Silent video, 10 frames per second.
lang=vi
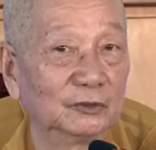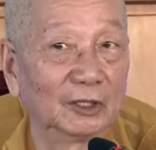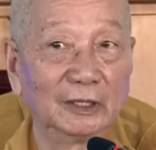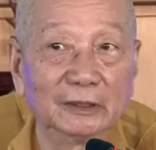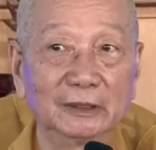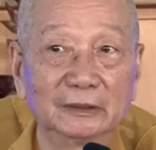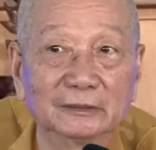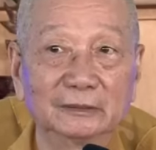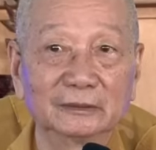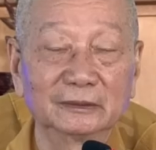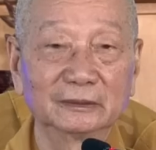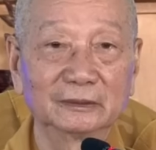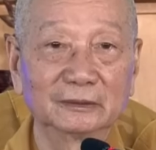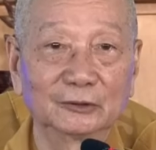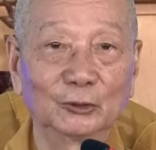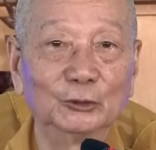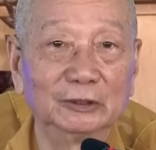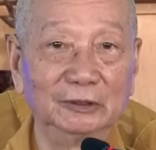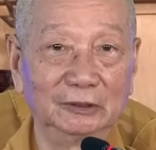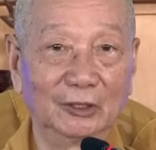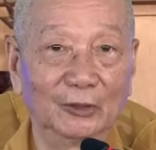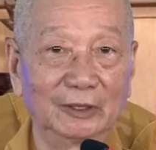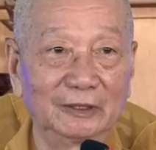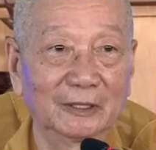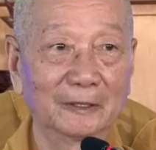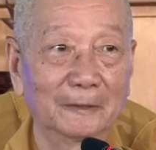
Cho nên tôi thường nói,